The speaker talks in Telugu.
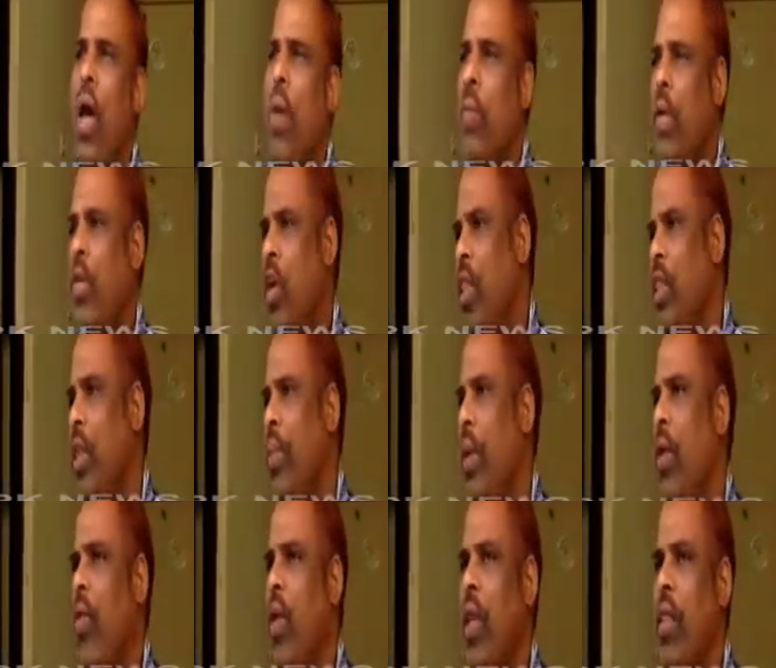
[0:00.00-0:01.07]
ప్రశాంతమైన
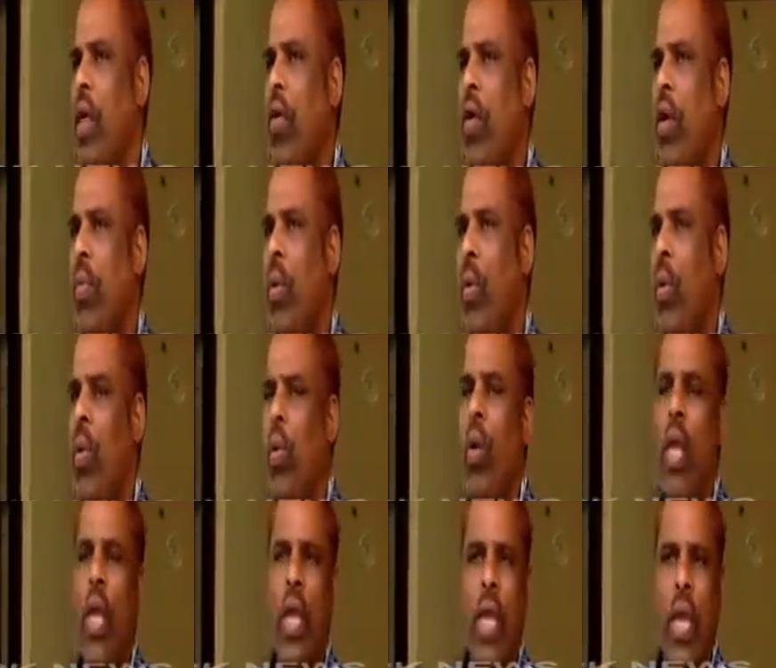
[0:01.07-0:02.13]
వాతావరణంలో
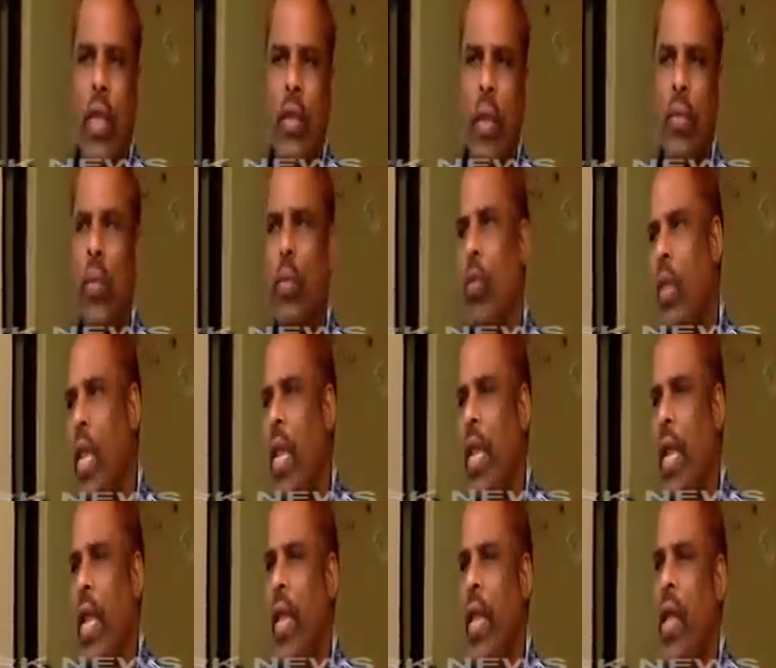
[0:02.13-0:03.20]
ఈ ఎగ్జామ్స్
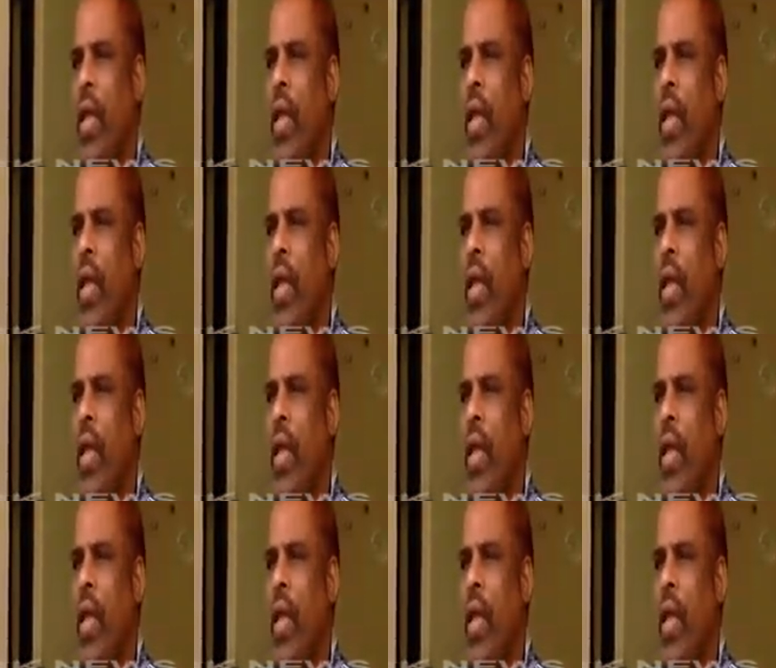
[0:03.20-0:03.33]
మొదలైనాయి